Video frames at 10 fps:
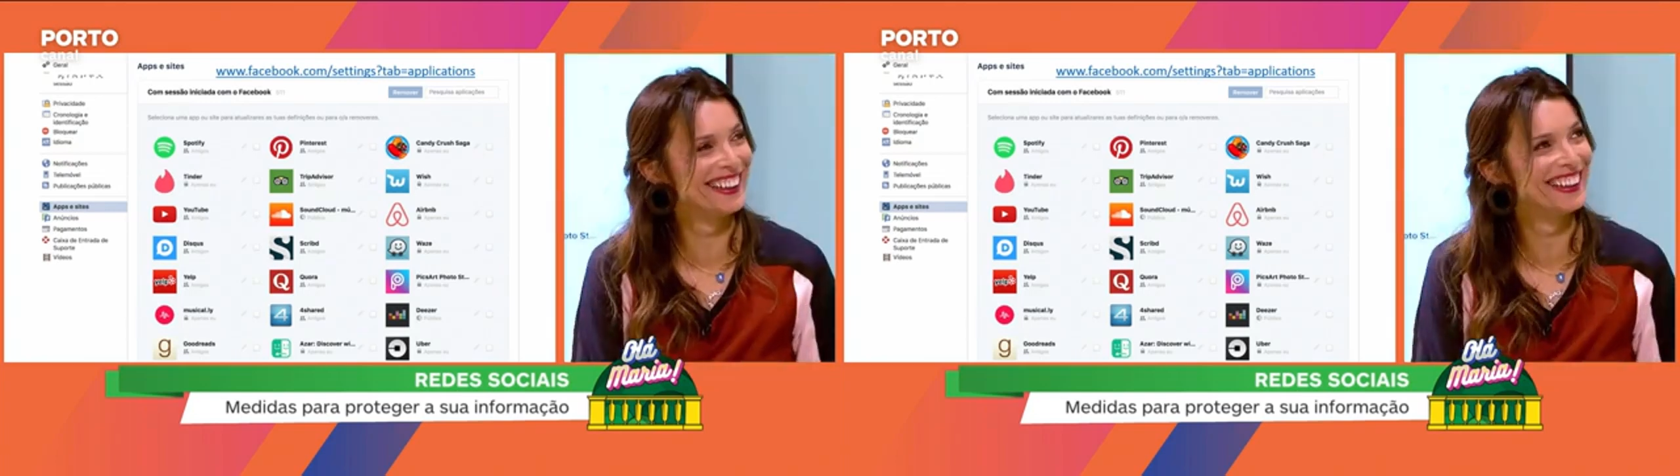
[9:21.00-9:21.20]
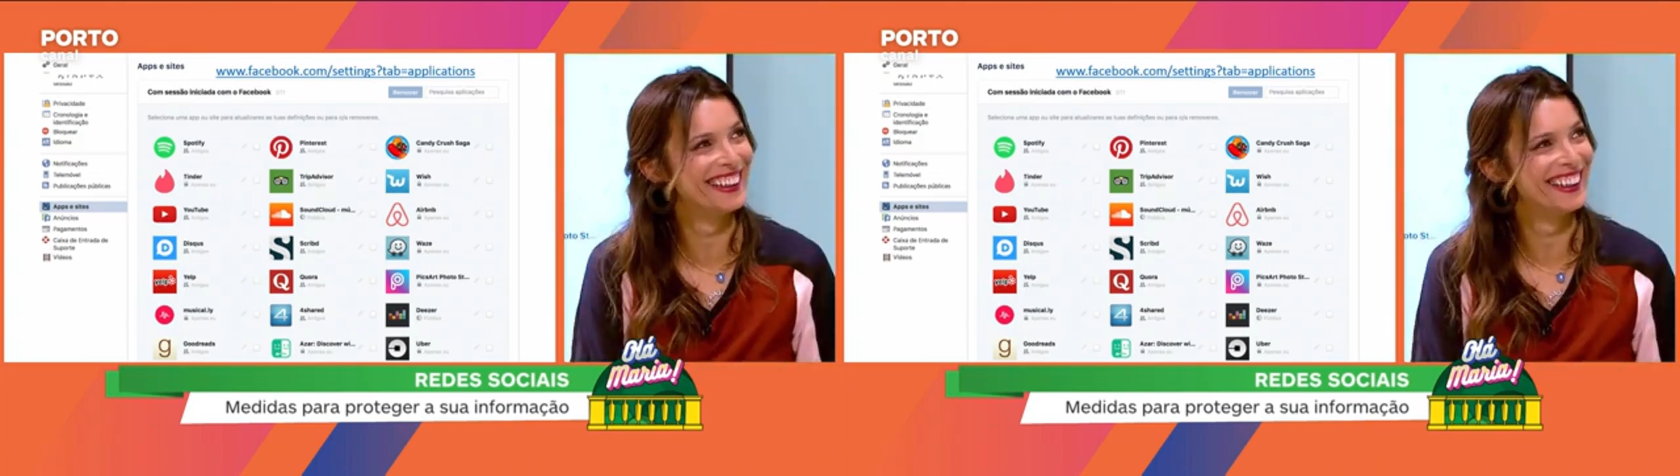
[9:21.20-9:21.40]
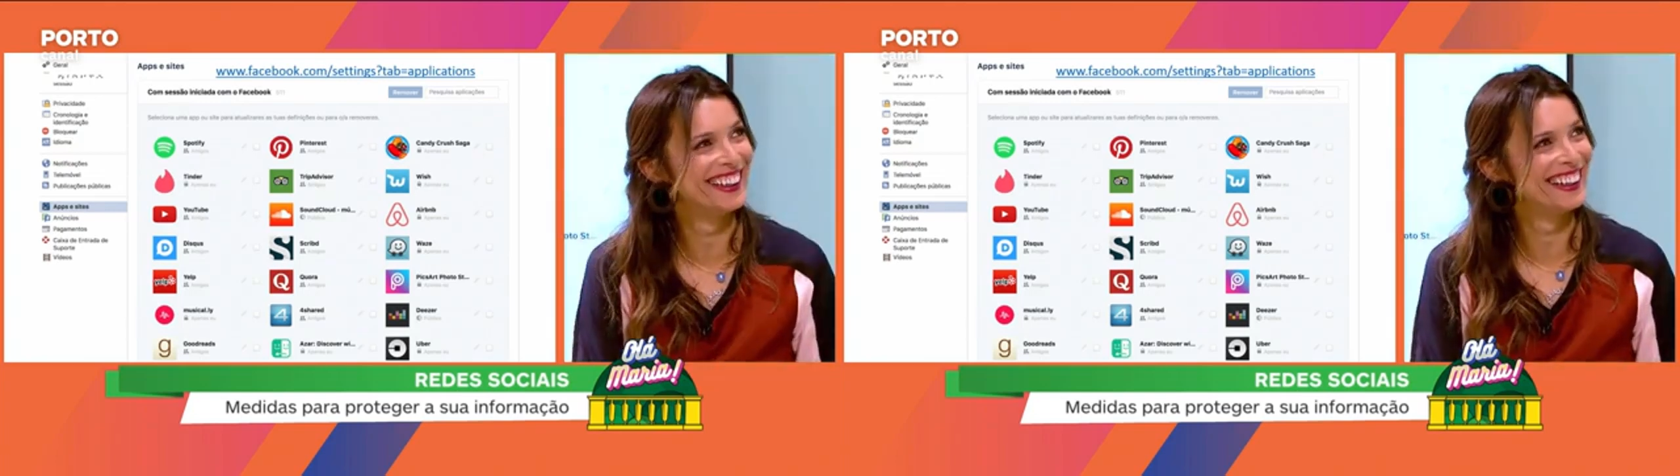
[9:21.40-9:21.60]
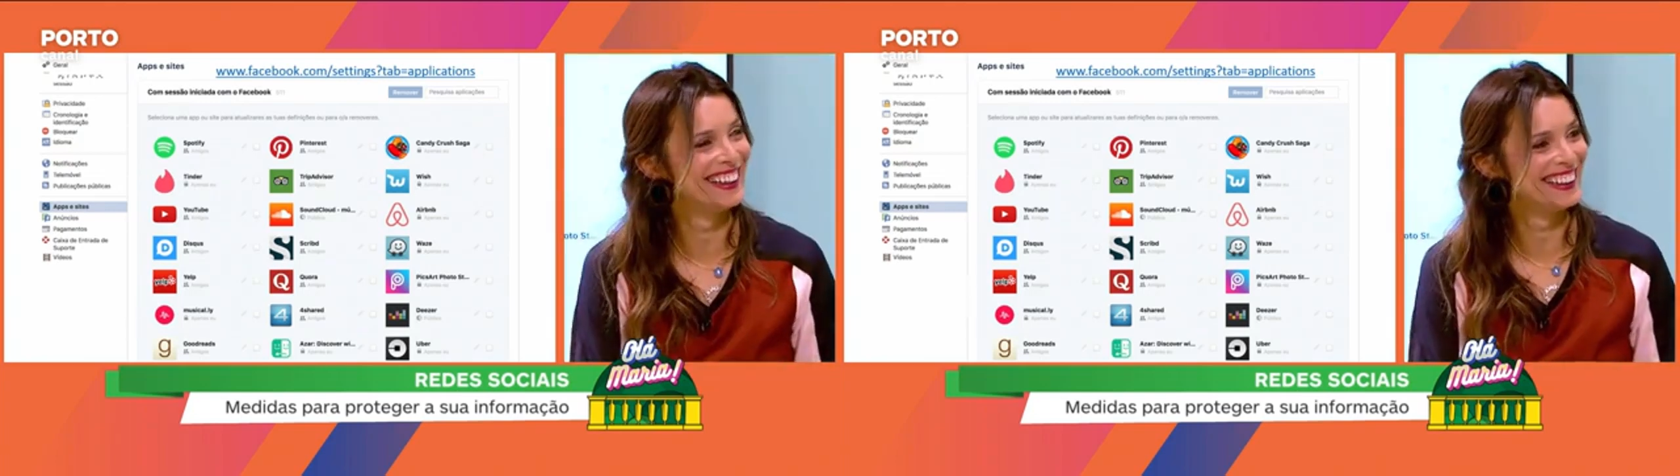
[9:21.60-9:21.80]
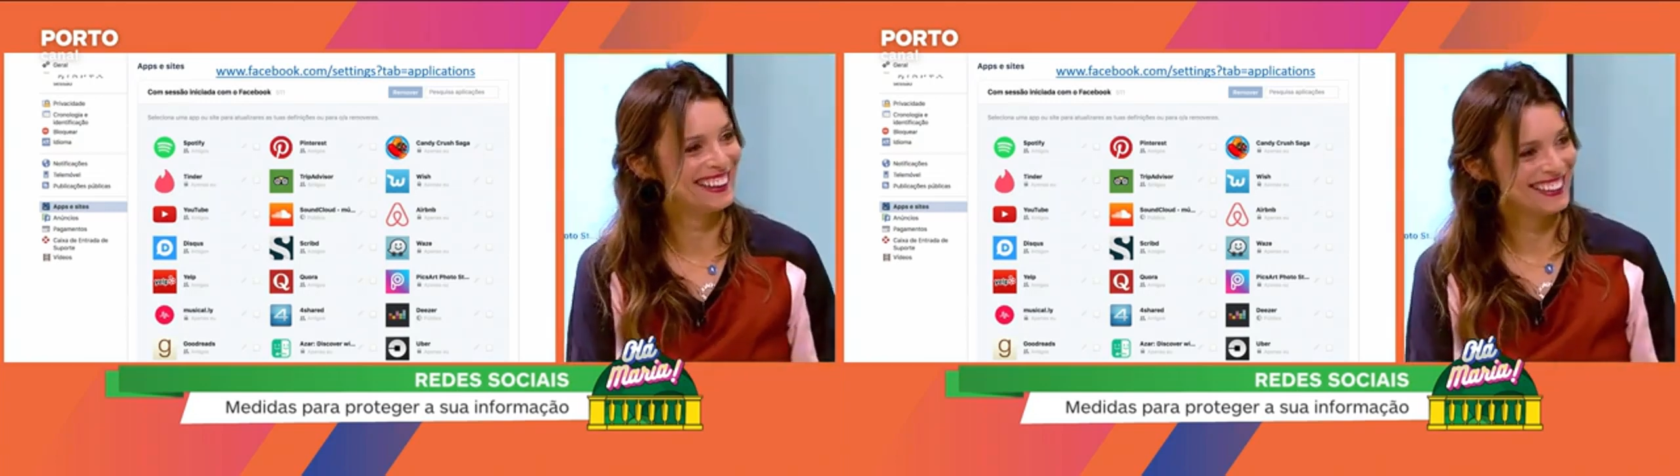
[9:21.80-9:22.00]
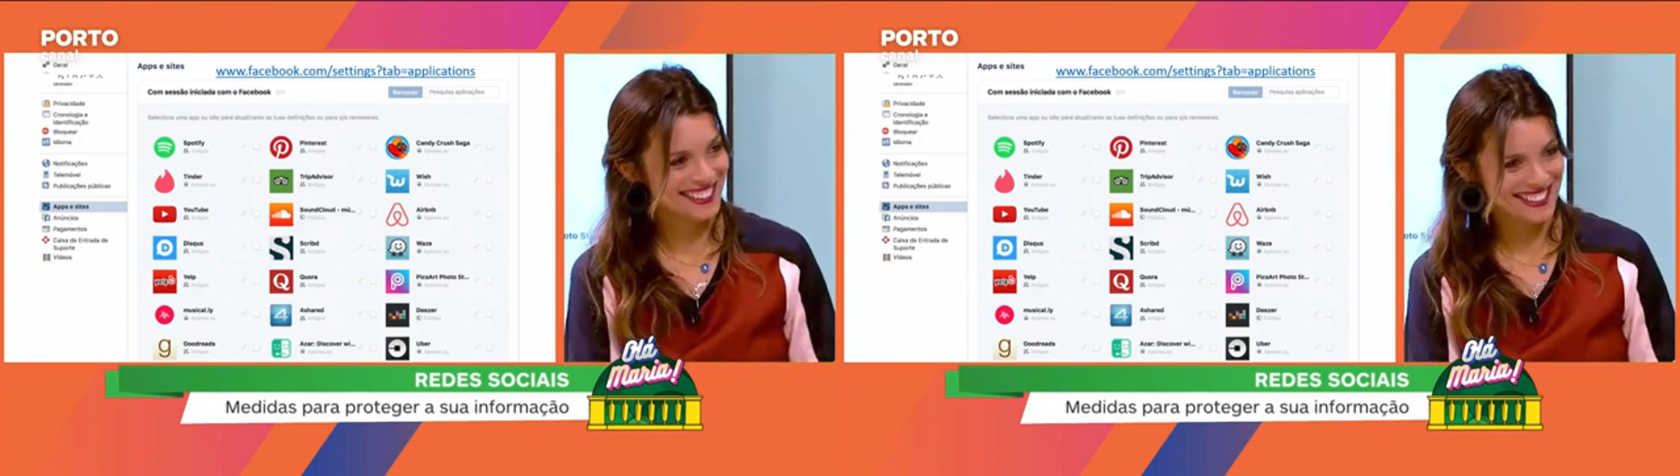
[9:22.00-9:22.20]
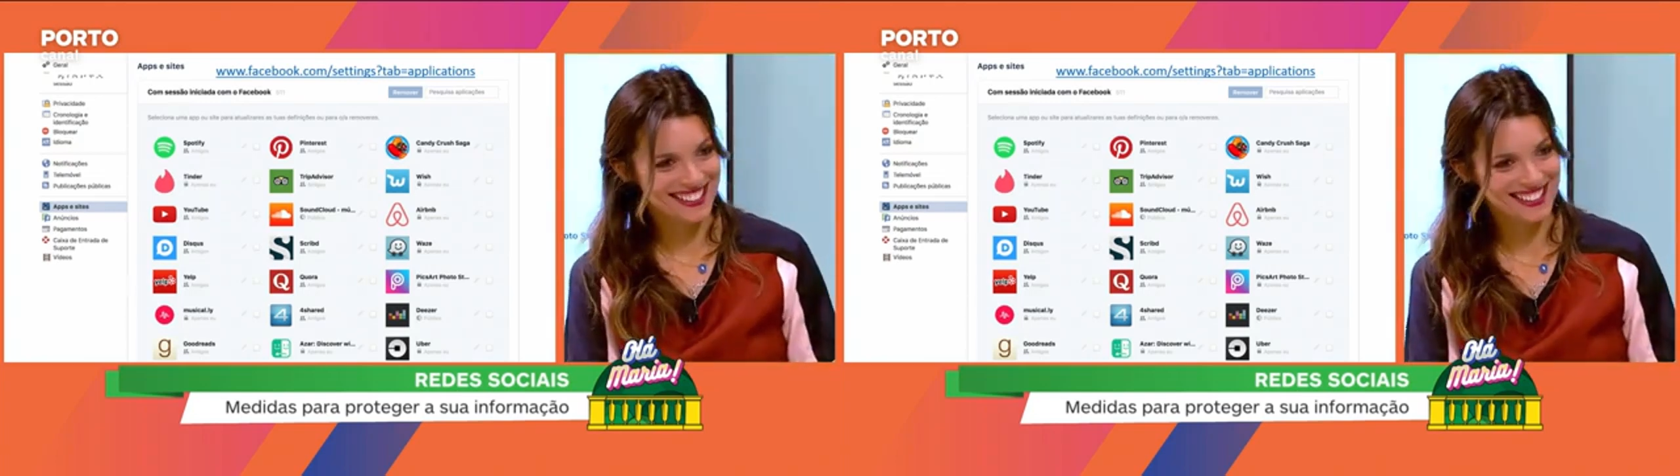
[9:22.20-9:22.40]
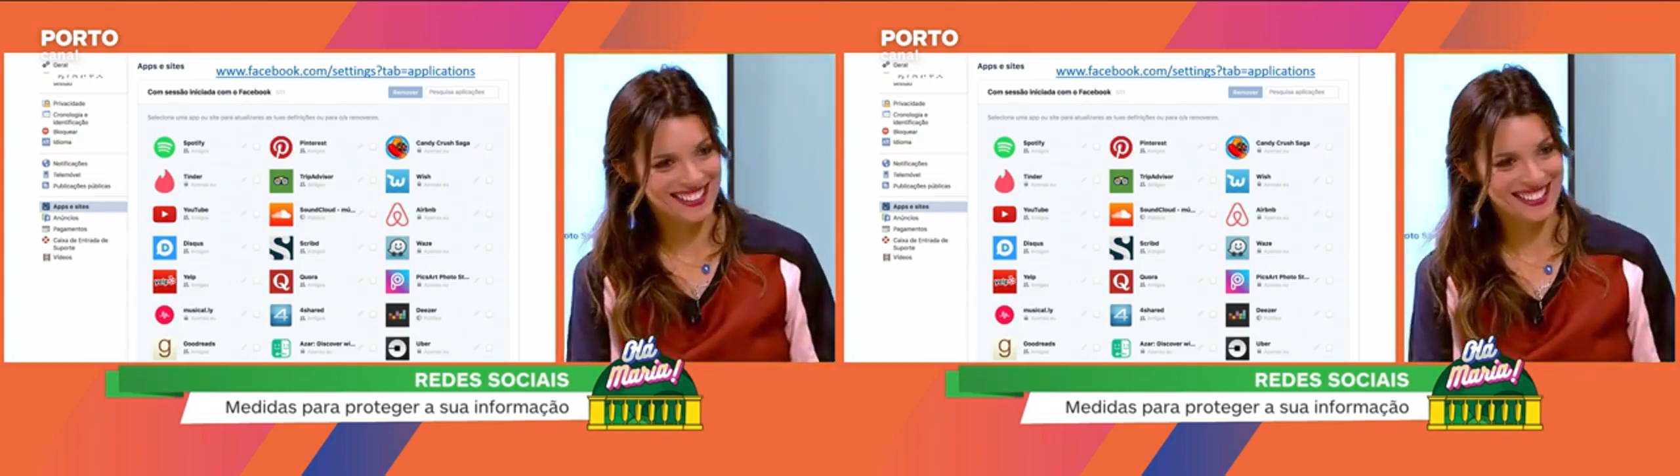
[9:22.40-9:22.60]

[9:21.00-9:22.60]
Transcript: surgiu o movimento uh,